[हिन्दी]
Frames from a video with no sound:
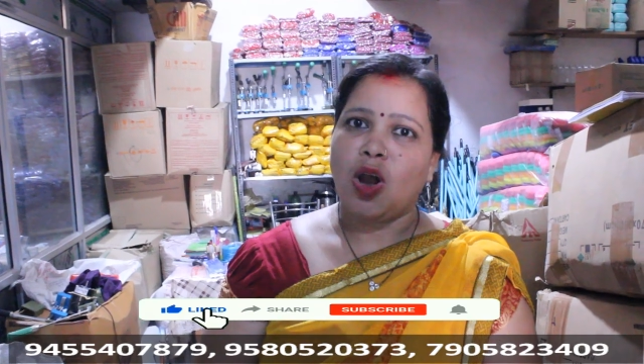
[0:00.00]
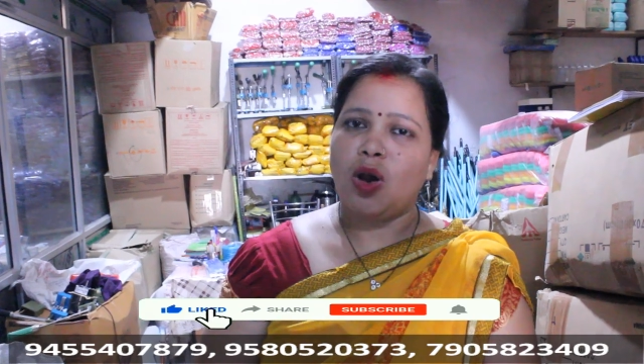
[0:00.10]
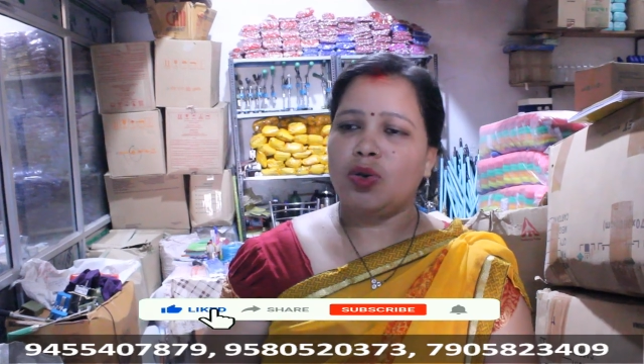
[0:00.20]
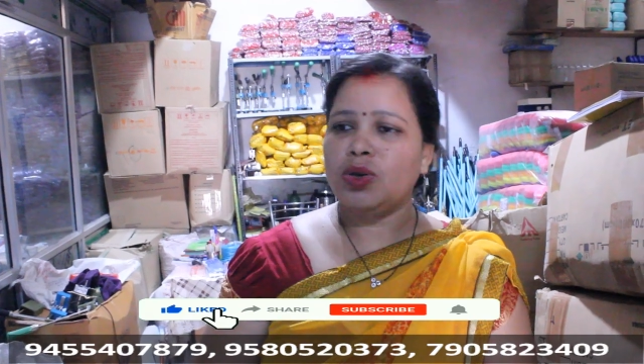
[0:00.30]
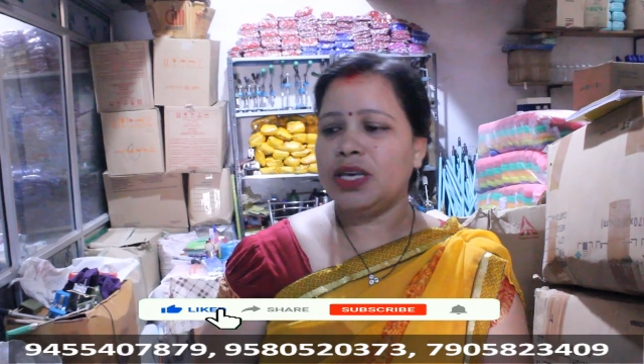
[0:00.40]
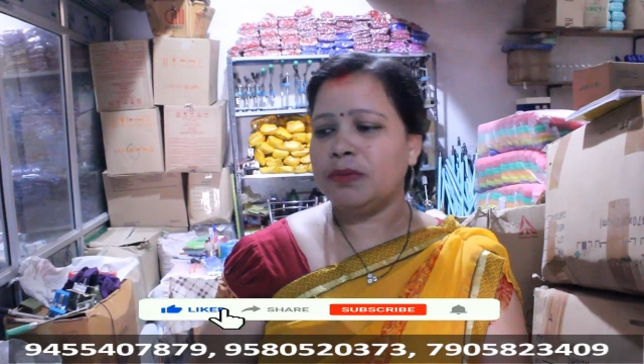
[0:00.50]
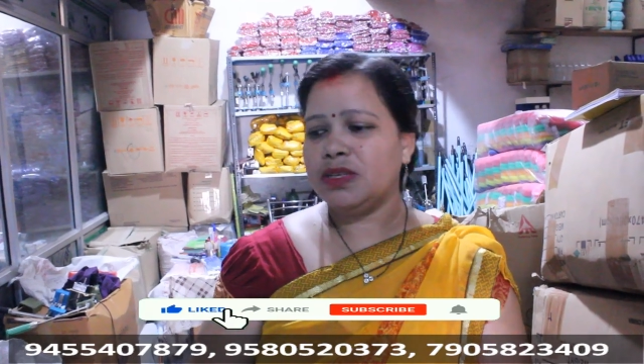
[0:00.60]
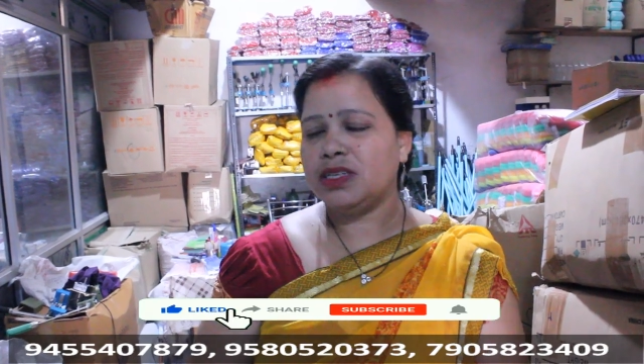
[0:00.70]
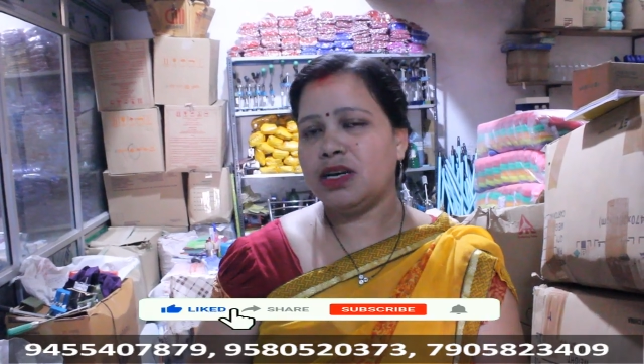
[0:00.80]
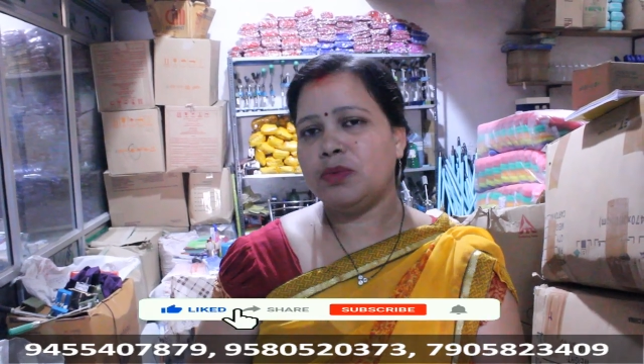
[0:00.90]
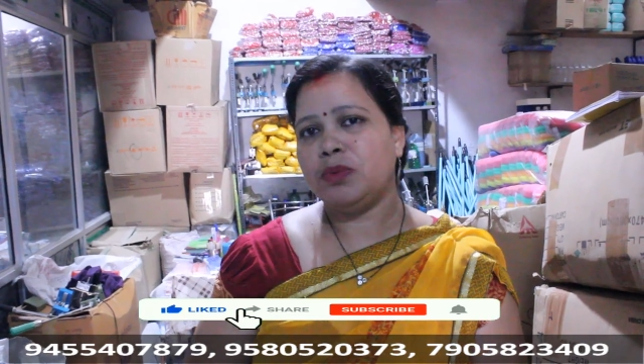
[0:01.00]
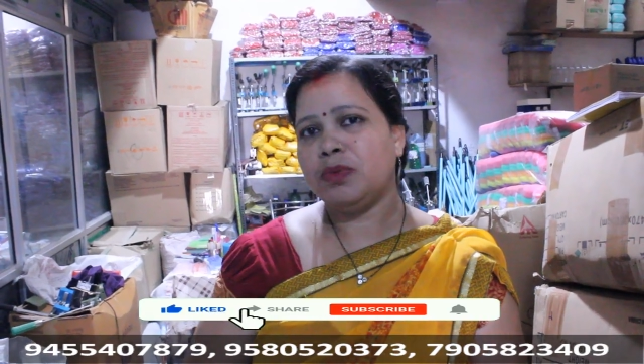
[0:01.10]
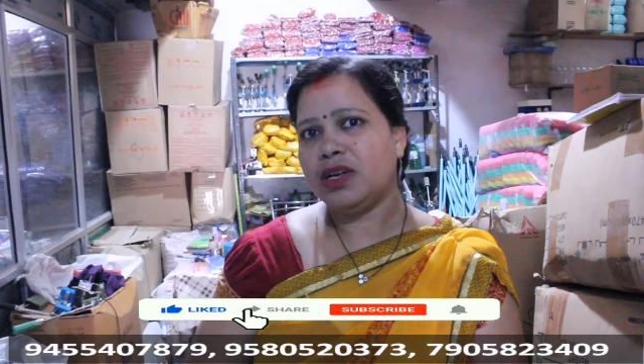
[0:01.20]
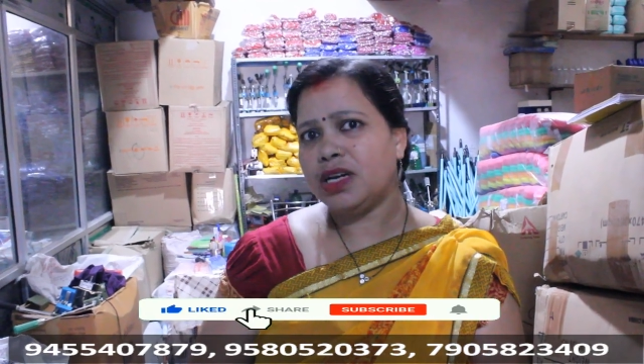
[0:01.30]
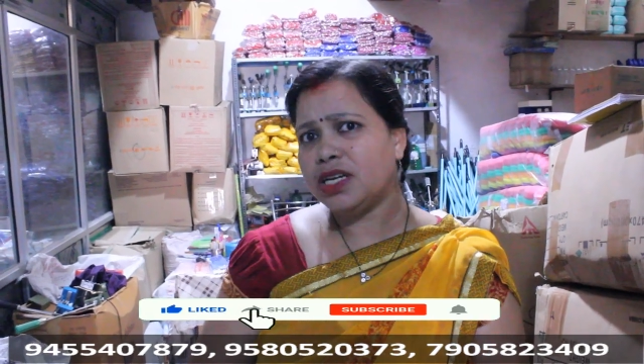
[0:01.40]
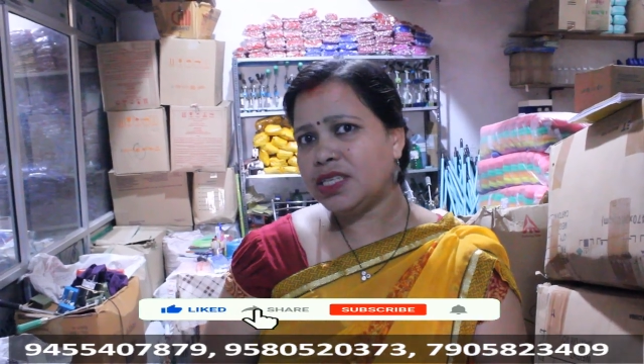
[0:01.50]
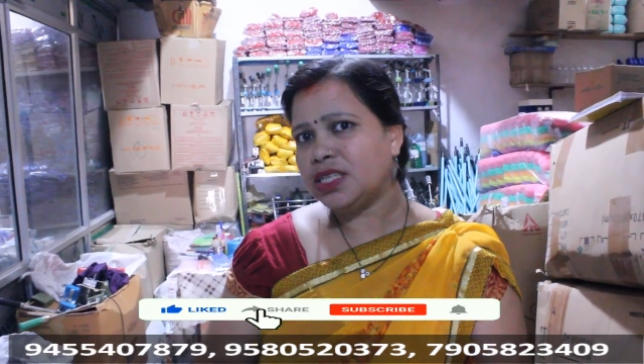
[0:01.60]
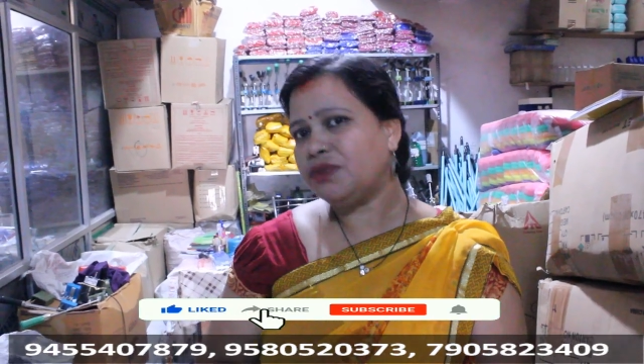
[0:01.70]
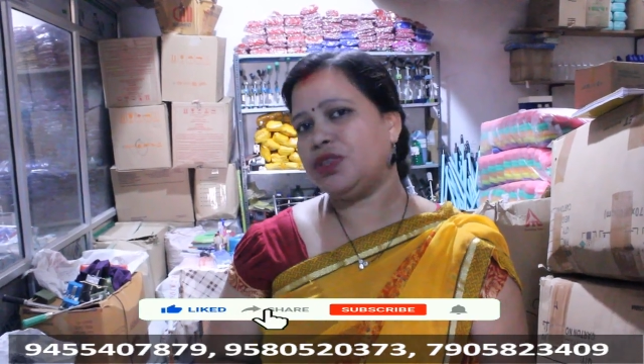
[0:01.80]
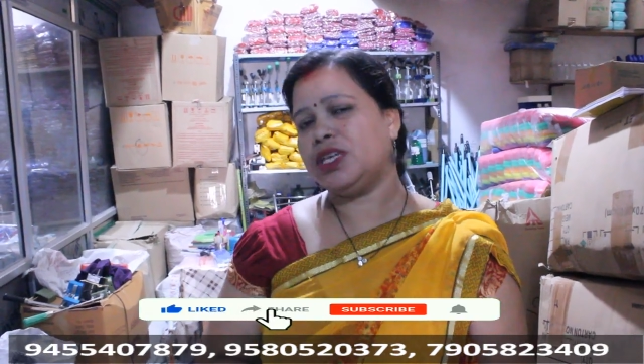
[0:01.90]
और ये मशीन आपको मिल रहा है
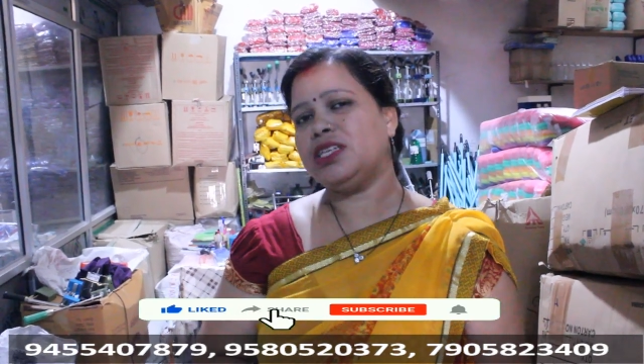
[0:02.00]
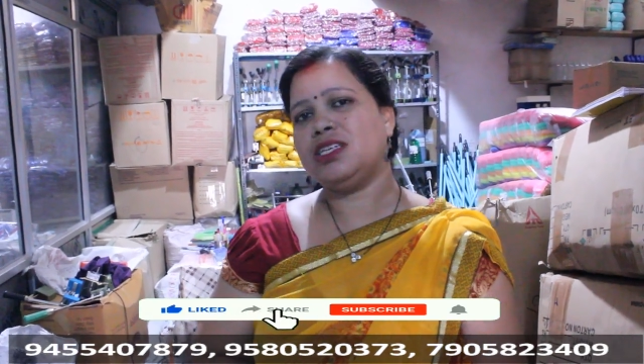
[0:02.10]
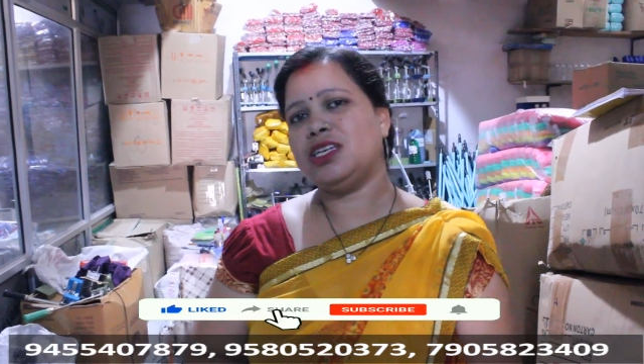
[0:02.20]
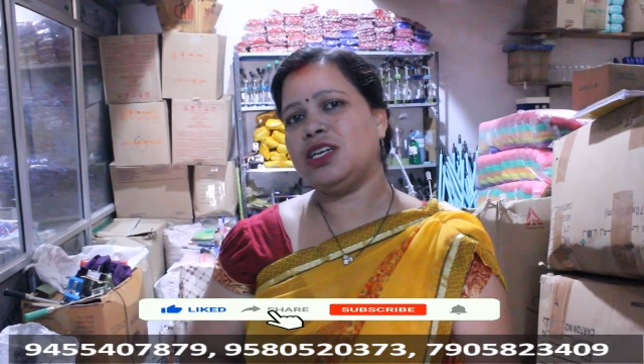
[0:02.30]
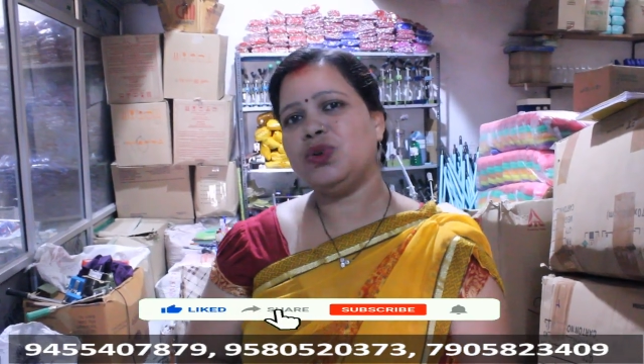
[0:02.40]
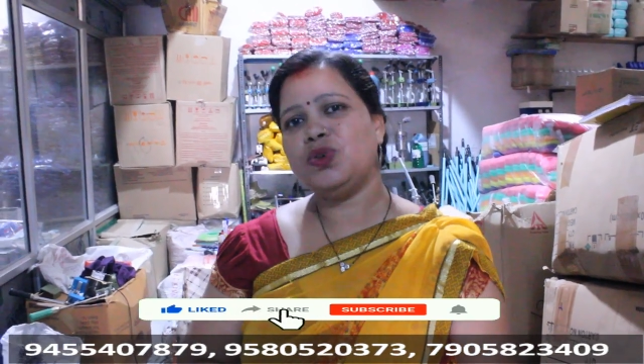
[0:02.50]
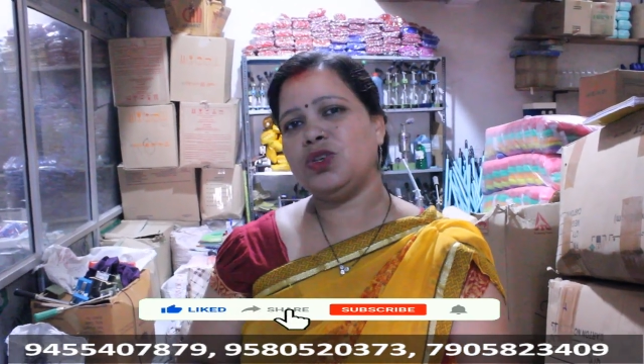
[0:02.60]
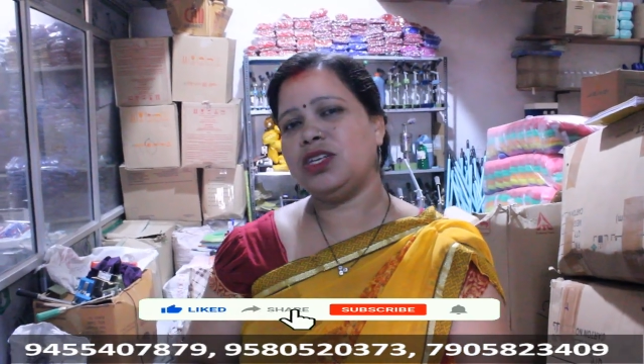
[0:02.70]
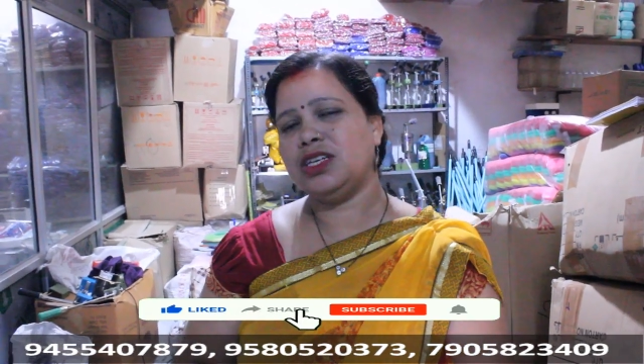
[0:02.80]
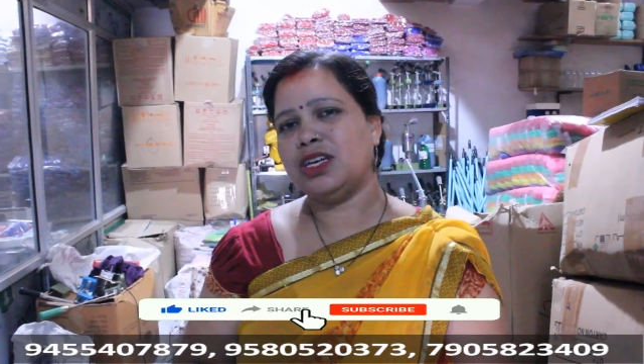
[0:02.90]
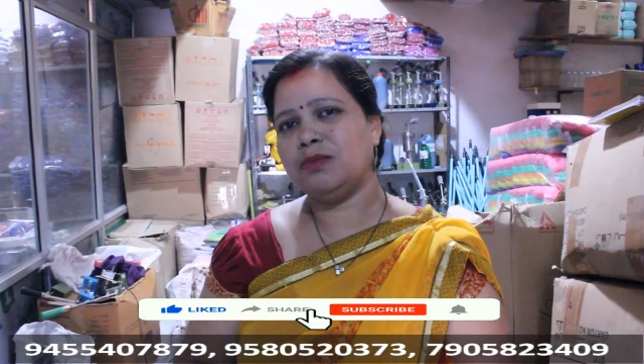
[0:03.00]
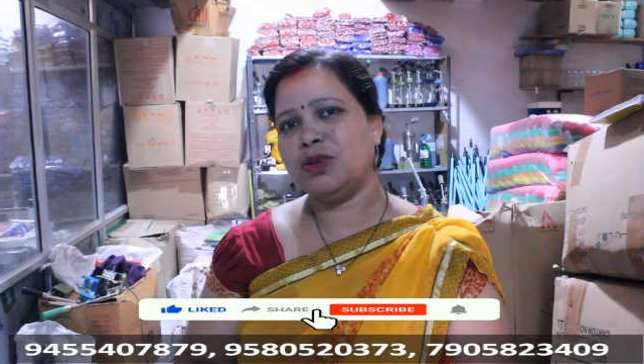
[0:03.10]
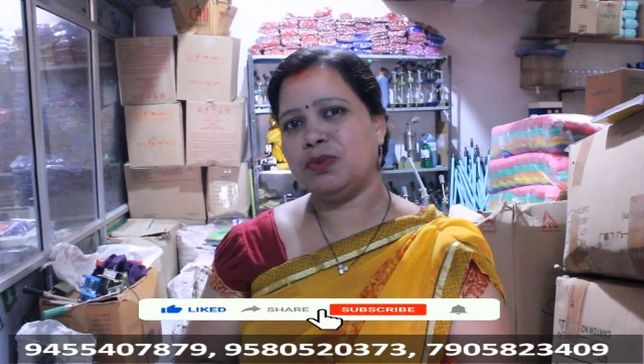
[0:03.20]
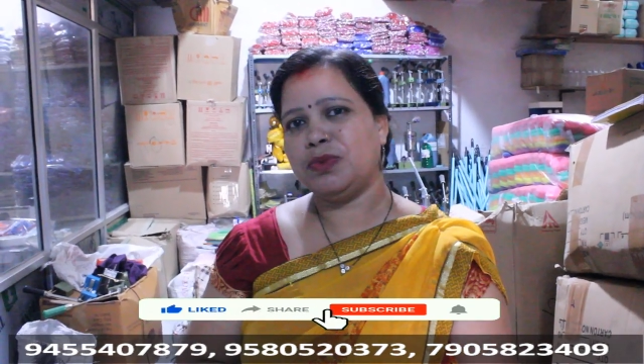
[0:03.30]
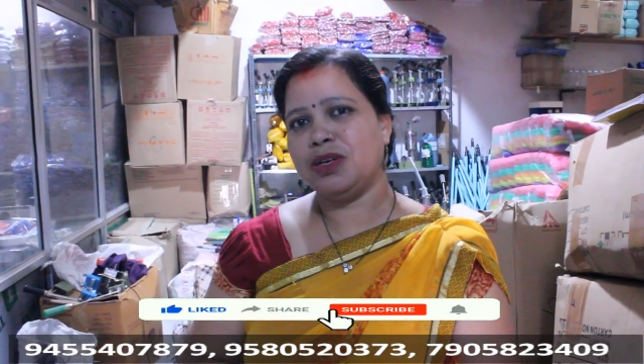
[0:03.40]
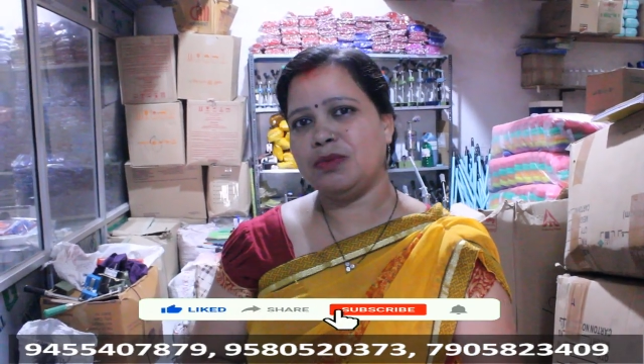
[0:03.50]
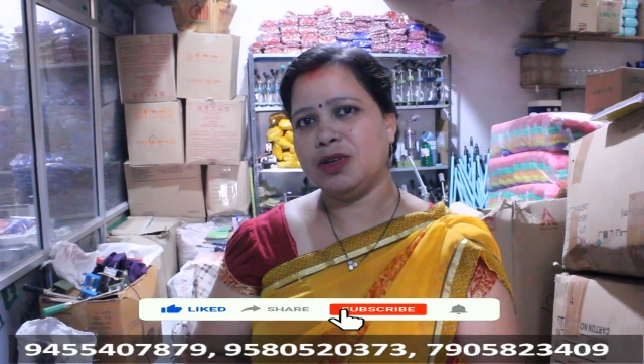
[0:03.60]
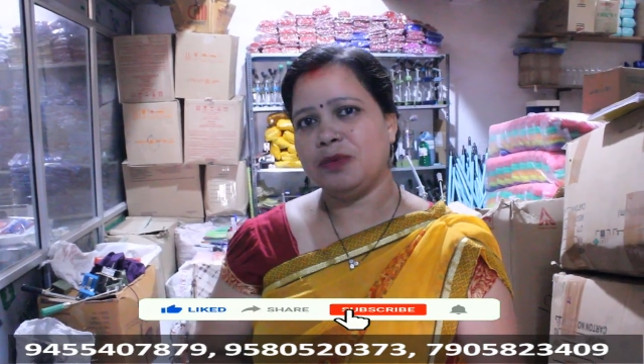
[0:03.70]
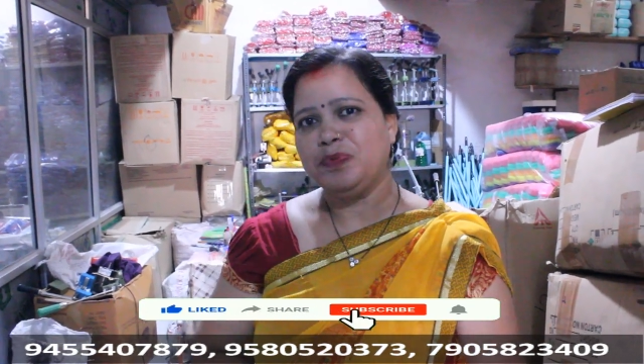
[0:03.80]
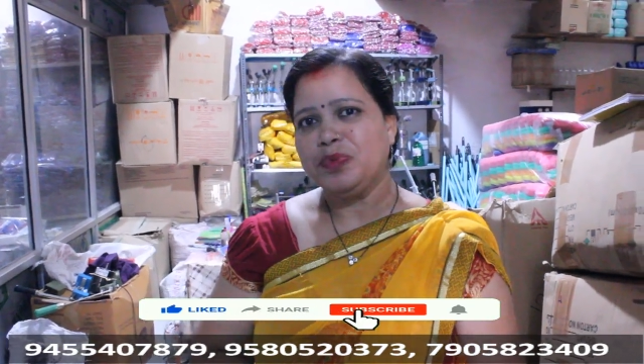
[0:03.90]
सिर्फ तेईस हज़ार नौ सौ निन्यानवे रुपये में